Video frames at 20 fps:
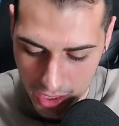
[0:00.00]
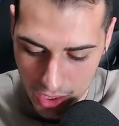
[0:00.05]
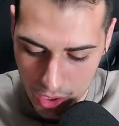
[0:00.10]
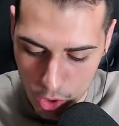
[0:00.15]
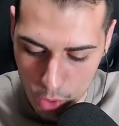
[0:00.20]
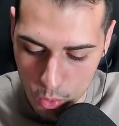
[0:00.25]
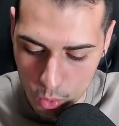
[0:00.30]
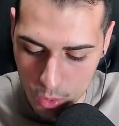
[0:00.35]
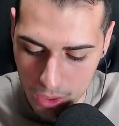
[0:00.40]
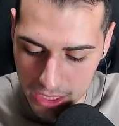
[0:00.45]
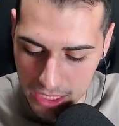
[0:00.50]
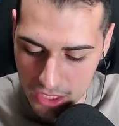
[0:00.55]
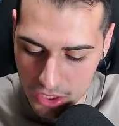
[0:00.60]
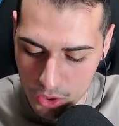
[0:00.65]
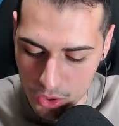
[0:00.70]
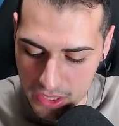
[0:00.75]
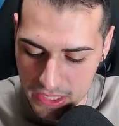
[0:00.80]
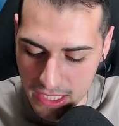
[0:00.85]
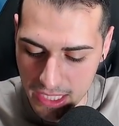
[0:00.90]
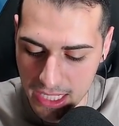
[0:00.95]
Comunque il
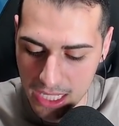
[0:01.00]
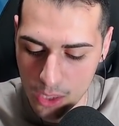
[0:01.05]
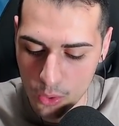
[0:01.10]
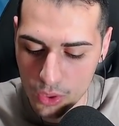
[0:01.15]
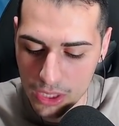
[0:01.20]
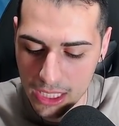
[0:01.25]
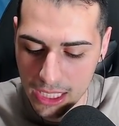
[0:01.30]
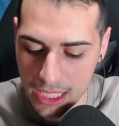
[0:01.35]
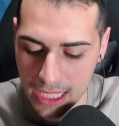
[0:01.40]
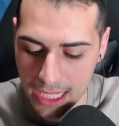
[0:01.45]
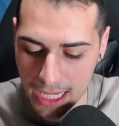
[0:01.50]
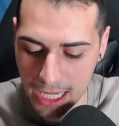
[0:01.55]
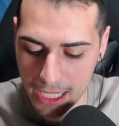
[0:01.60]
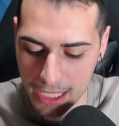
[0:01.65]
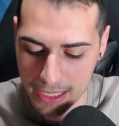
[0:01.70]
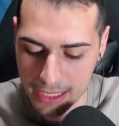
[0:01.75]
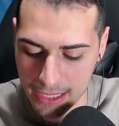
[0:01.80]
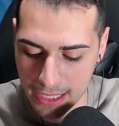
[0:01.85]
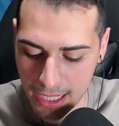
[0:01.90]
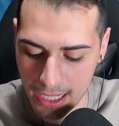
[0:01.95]
discorso è che ogni
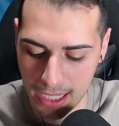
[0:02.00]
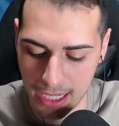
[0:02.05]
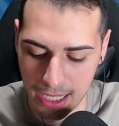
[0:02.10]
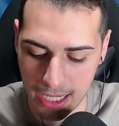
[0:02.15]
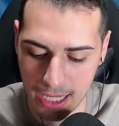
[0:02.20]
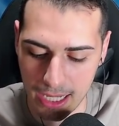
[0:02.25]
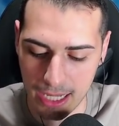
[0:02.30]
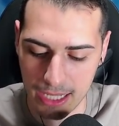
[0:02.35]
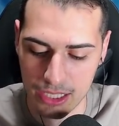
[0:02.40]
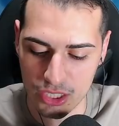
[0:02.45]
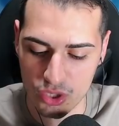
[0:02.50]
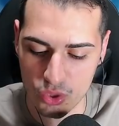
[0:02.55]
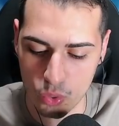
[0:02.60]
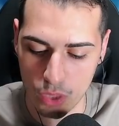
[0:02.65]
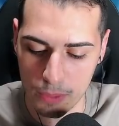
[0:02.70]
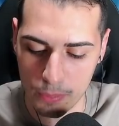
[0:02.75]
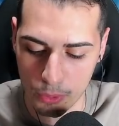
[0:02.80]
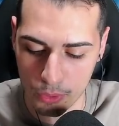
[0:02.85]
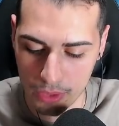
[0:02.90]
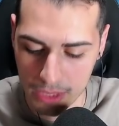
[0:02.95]
carta ha i
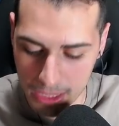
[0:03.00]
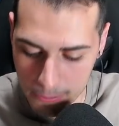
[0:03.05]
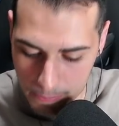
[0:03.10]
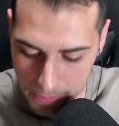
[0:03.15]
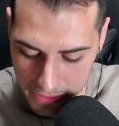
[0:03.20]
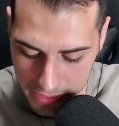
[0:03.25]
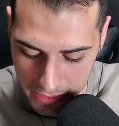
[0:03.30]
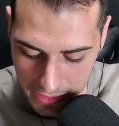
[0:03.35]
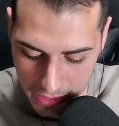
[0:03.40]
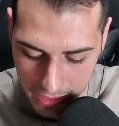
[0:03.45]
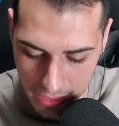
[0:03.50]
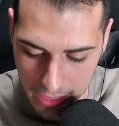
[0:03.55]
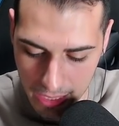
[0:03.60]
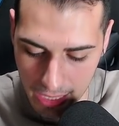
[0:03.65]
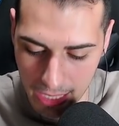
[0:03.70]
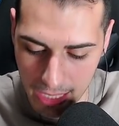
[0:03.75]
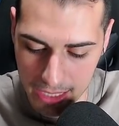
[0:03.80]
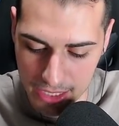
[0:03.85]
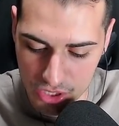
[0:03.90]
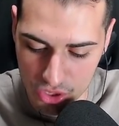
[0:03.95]
suoi pro tips,
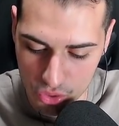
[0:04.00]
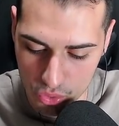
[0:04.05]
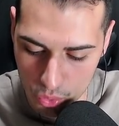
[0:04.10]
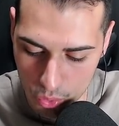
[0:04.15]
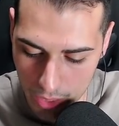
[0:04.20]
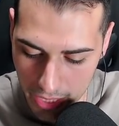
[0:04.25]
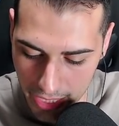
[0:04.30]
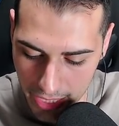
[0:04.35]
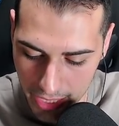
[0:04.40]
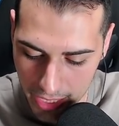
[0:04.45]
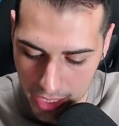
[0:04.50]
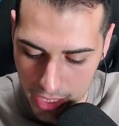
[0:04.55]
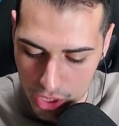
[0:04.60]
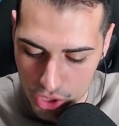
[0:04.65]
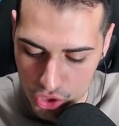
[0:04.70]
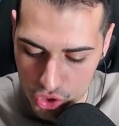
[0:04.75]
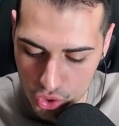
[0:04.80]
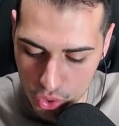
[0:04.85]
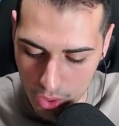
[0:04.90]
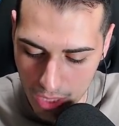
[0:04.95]
ha le sue
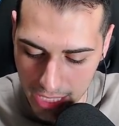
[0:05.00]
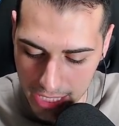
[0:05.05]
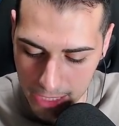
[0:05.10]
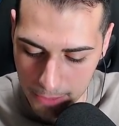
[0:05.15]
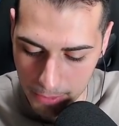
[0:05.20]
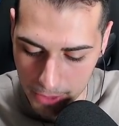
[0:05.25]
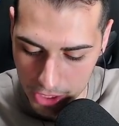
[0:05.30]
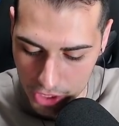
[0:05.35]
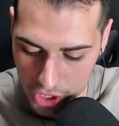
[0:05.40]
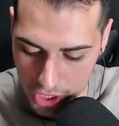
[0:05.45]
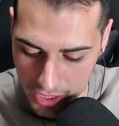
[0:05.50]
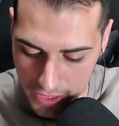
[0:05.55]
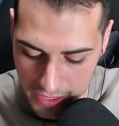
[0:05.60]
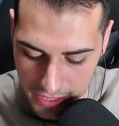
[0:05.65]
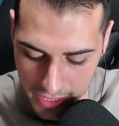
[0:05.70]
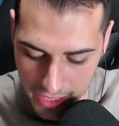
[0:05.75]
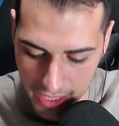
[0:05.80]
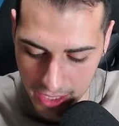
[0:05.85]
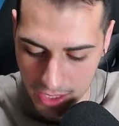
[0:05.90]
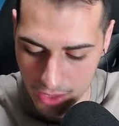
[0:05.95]
giocate
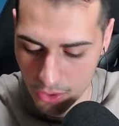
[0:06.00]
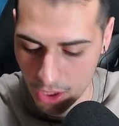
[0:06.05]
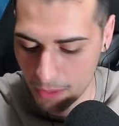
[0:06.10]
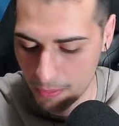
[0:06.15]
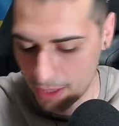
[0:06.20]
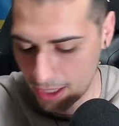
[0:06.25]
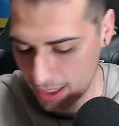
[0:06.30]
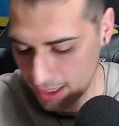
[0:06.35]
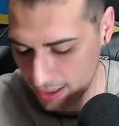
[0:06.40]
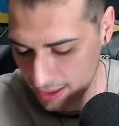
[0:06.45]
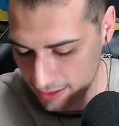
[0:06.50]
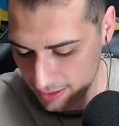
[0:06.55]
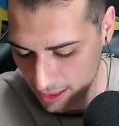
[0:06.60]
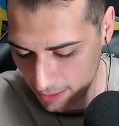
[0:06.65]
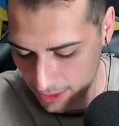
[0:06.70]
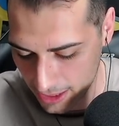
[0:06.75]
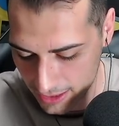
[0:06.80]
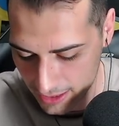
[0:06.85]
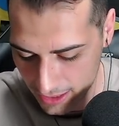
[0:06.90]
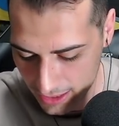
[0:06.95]
precise. Oramai la
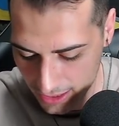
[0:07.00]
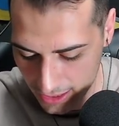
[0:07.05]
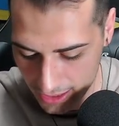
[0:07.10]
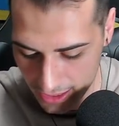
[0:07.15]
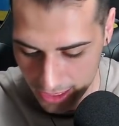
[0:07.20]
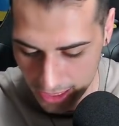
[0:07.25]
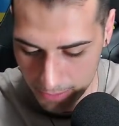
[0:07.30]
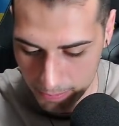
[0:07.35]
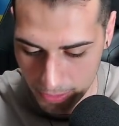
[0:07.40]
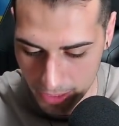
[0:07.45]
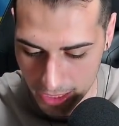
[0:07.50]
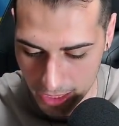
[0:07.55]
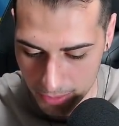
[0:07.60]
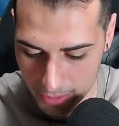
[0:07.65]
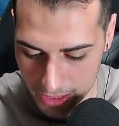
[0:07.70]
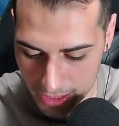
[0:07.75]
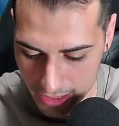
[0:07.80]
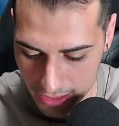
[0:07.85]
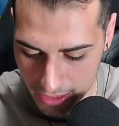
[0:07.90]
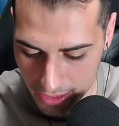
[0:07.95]
partita è
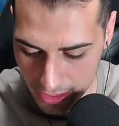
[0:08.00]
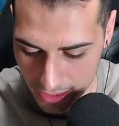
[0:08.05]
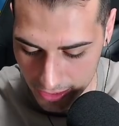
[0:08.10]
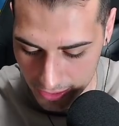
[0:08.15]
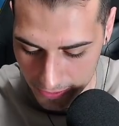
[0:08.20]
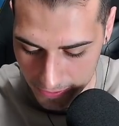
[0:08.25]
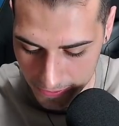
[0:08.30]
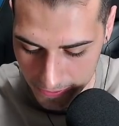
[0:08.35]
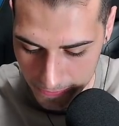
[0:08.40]
praticamente andata.